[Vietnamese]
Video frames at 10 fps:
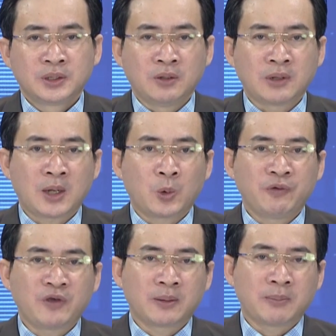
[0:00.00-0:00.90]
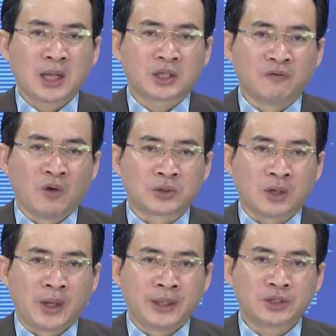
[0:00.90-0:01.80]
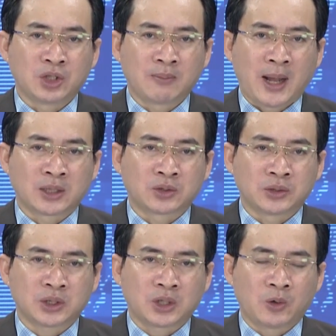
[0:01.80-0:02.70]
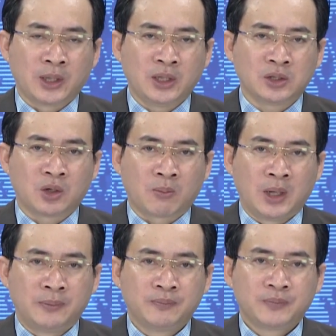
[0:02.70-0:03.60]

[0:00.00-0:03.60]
Chiều nay, Ủy viên Ban Thường vụ tỉnh ủy, trưởng ban tổ chức tỉnh ủy Lữ Ngọc Bình,